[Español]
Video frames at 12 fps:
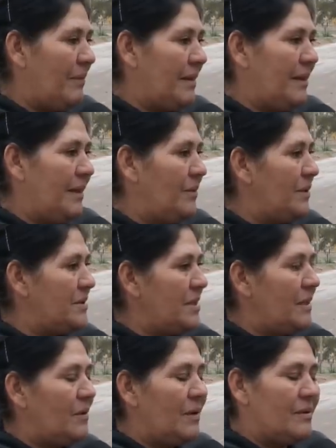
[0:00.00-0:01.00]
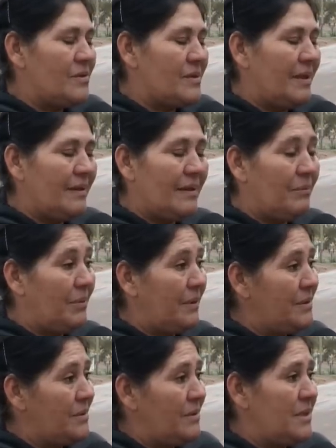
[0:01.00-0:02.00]
matando a chicos inocentes,
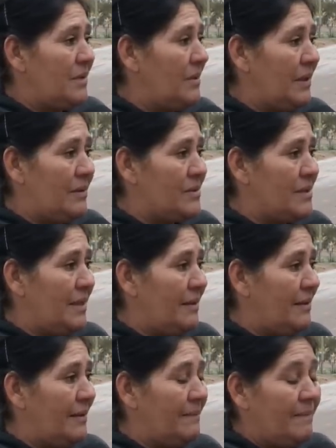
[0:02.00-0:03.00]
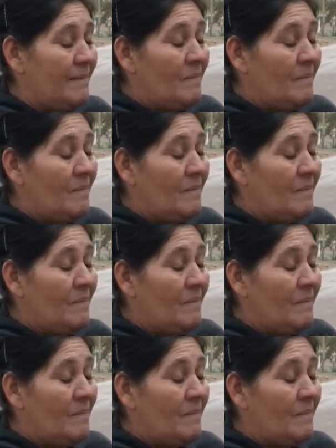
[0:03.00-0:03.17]
porque son chicos inocentes